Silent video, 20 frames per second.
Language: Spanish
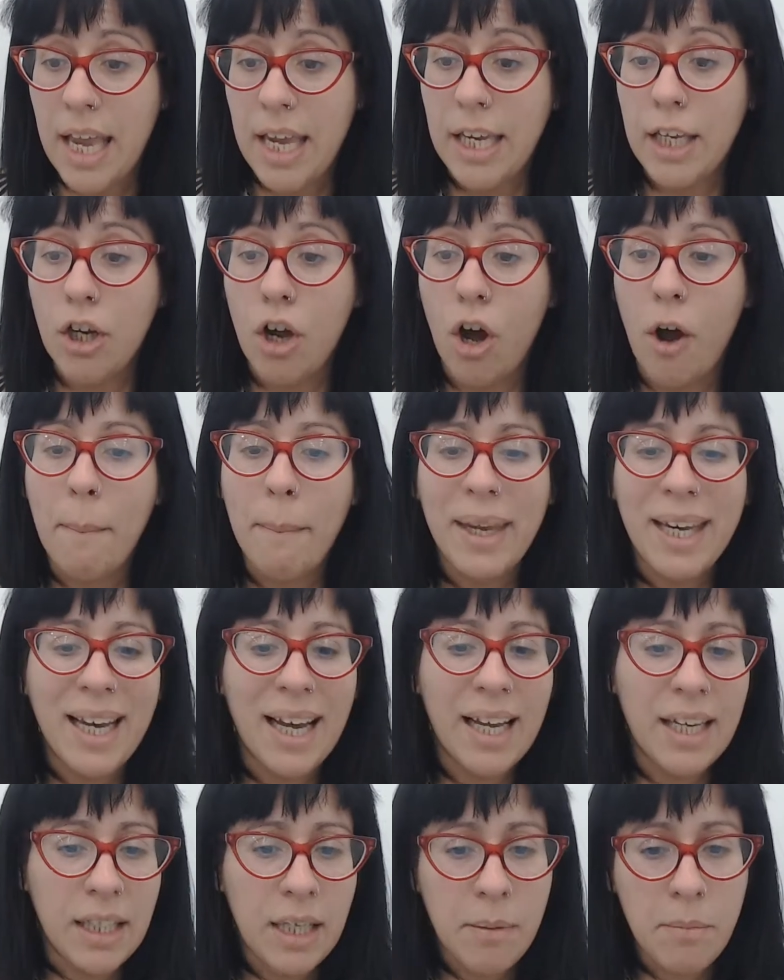y los
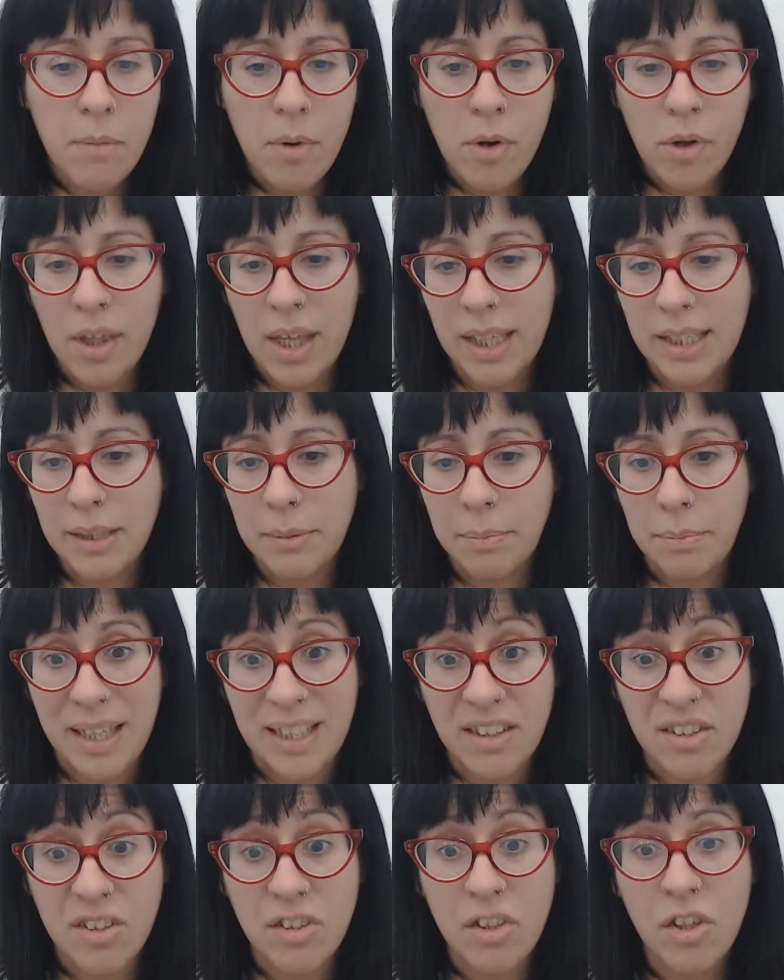mecanismos de
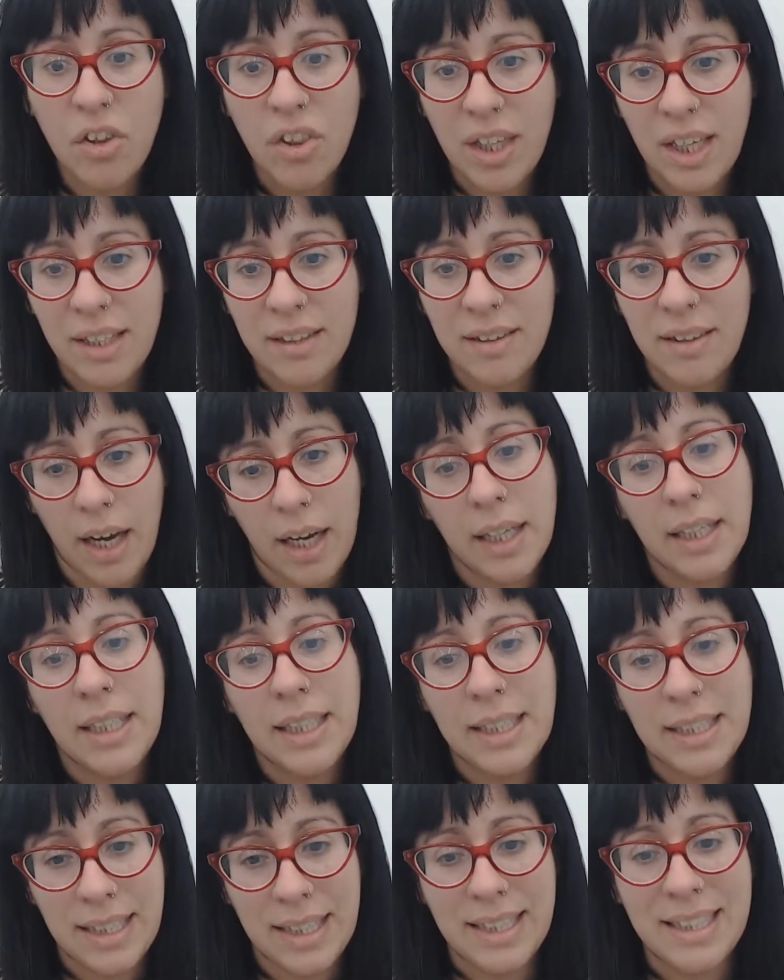expansión de esta
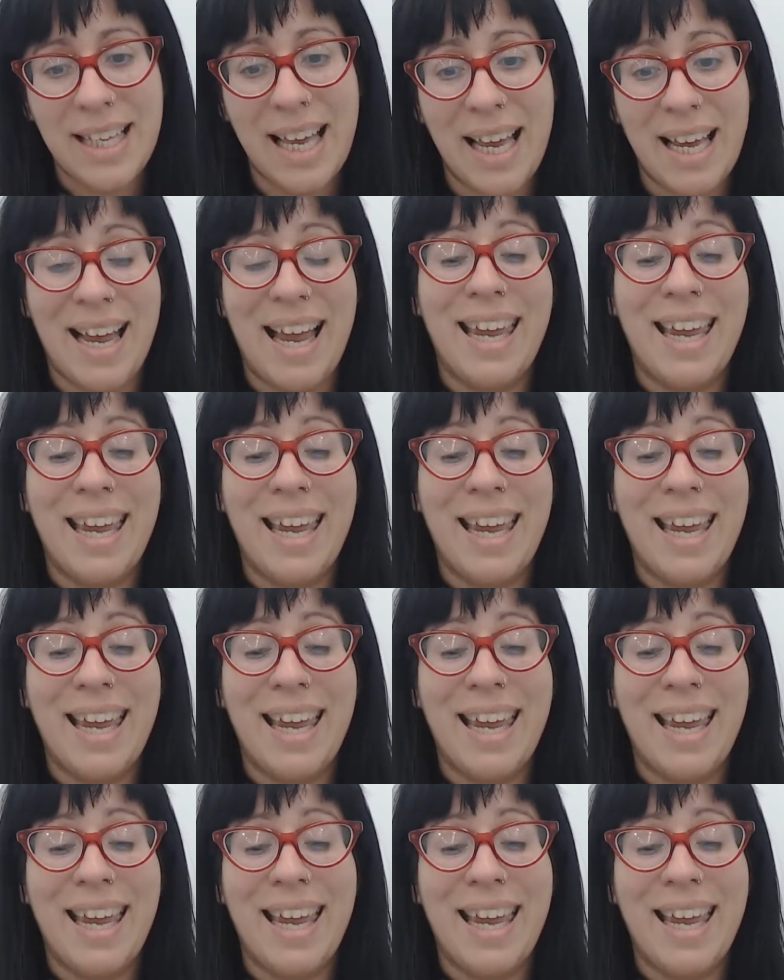crisis